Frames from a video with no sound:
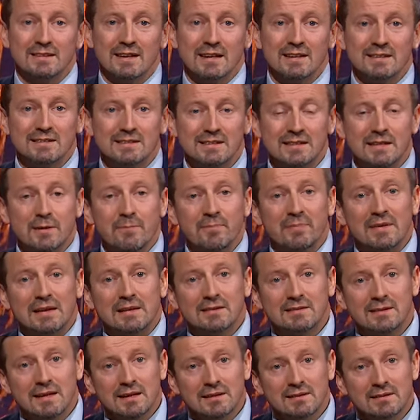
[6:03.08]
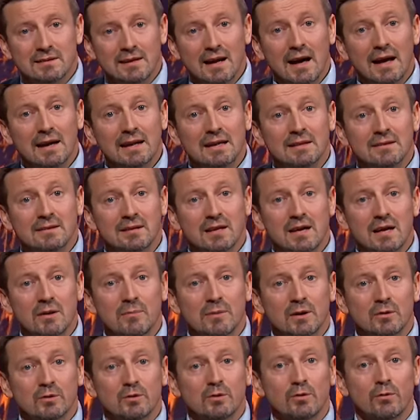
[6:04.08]
dass sie zentrale
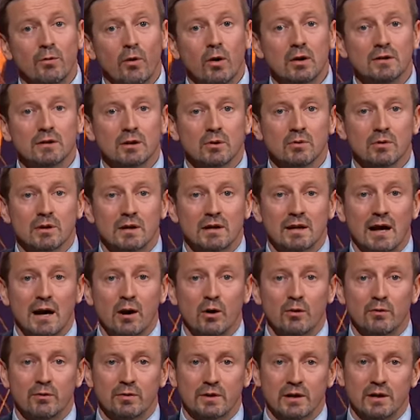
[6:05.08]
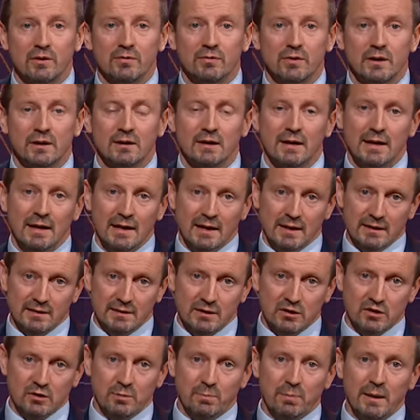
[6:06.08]
Themen und Forderungen aufgriffen,
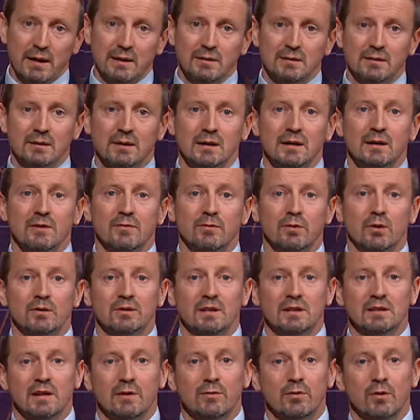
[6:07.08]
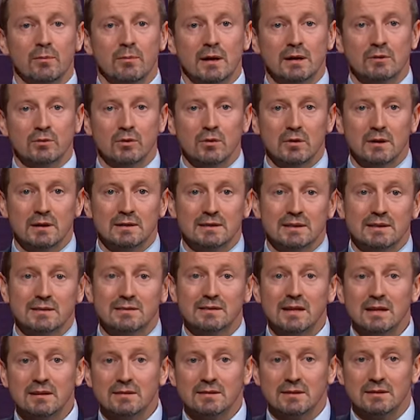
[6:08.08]
die später von den Reformatoren des
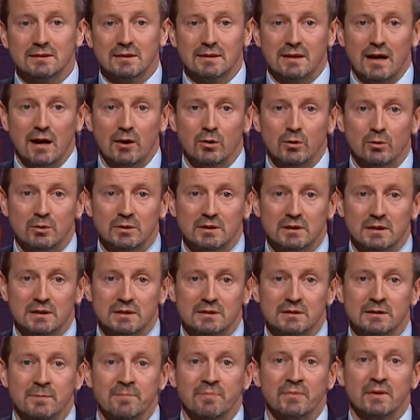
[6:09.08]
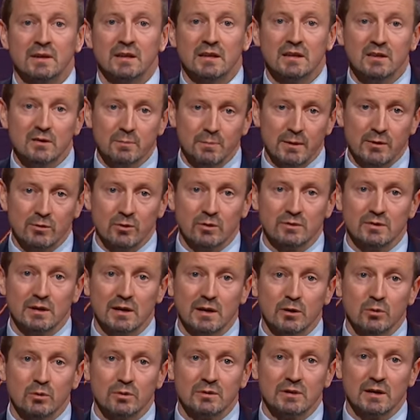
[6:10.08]
16. Jahrhunderts,
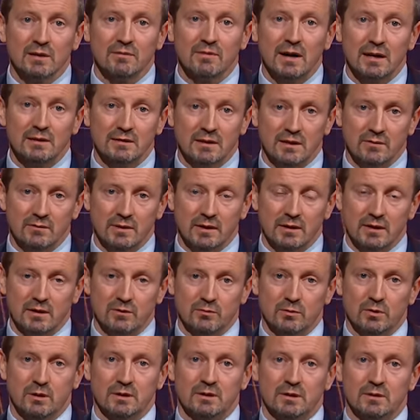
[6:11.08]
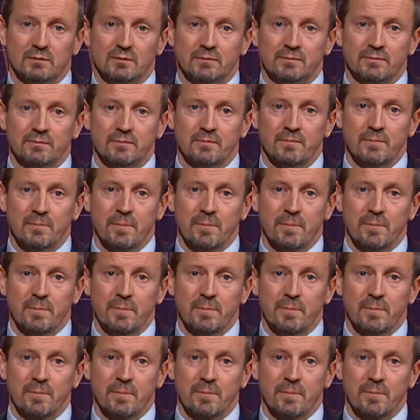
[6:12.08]
insbesondere Luther, weiterentwickelt wurden.